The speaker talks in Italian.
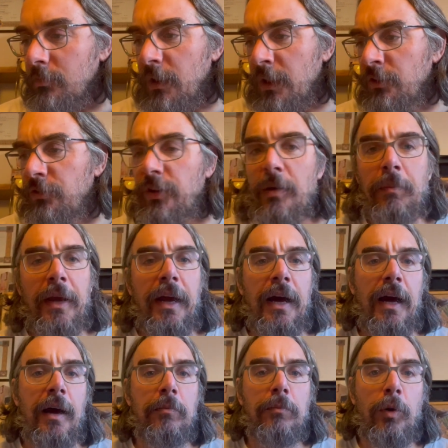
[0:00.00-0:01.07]
insieme
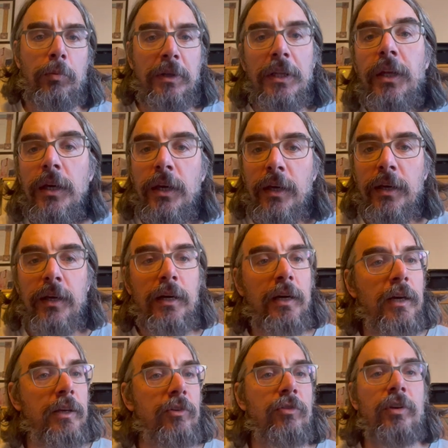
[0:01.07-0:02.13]
a Moby
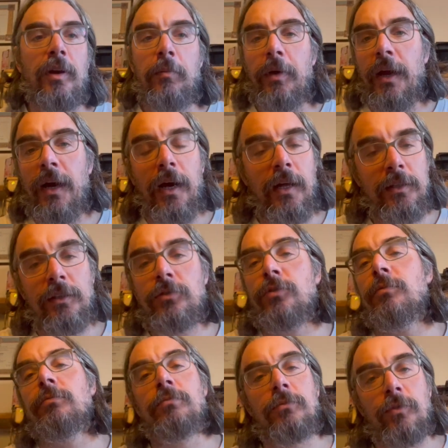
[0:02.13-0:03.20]
Dick, insieme a, adesso
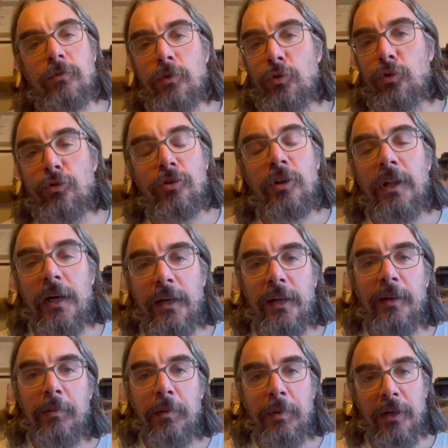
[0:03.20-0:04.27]
non voglio citare
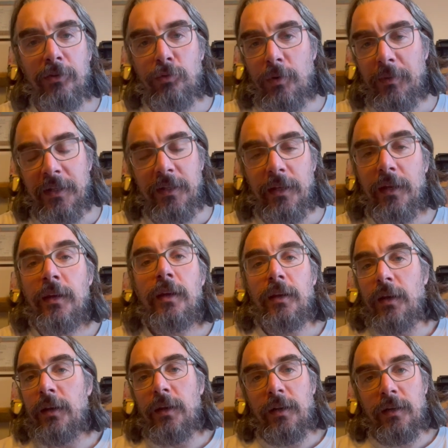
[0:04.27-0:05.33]
libri perché sicuramente
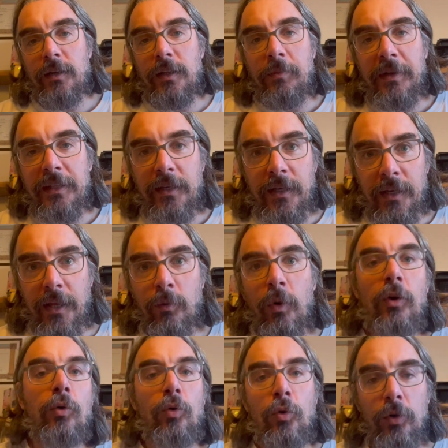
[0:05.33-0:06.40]
ne dimenticherei
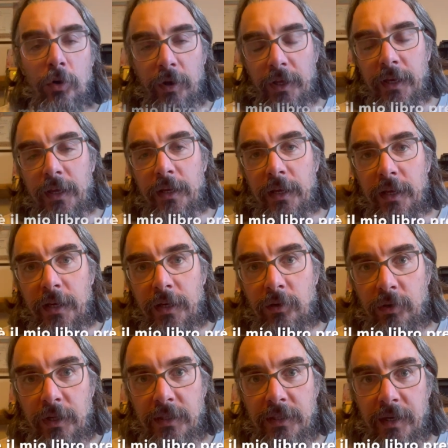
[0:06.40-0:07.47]
qualcuno e, e
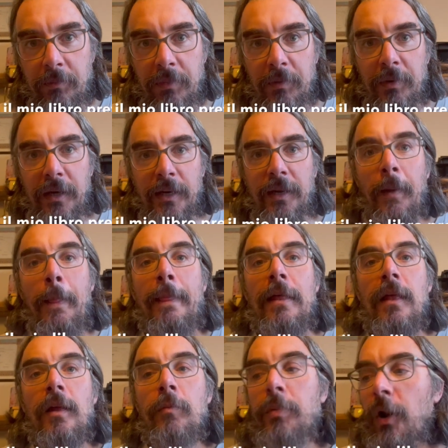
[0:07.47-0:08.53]
non andrebbe bene.
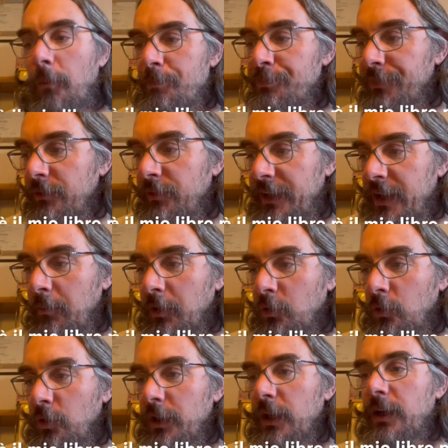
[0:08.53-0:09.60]
Però veniamo a
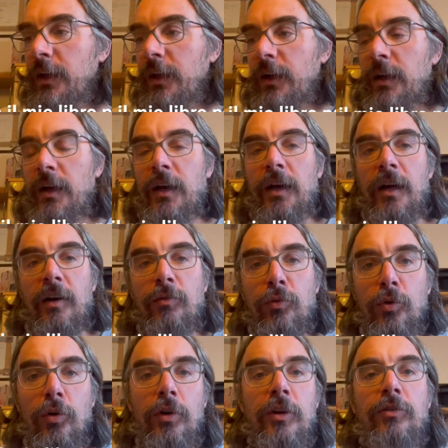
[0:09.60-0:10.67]
noi, uh,
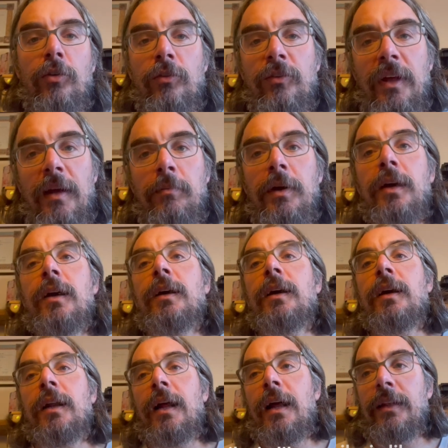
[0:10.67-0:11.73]
Furore, John Steinbeck,
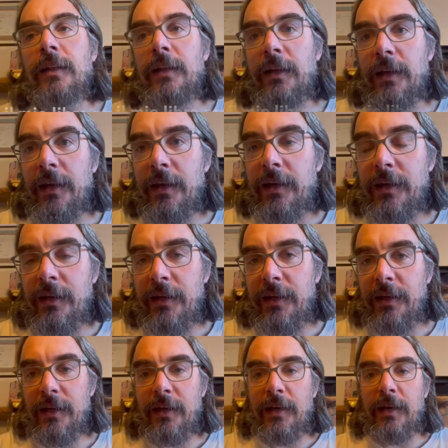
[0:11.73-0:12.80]

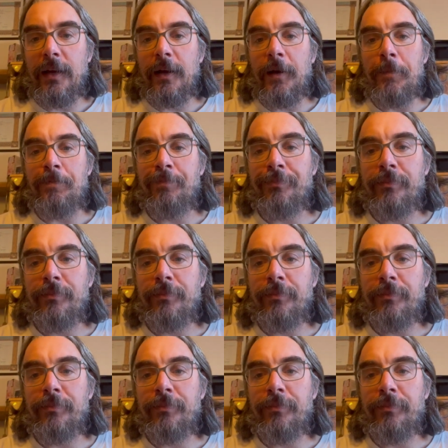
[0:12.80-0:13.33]
grande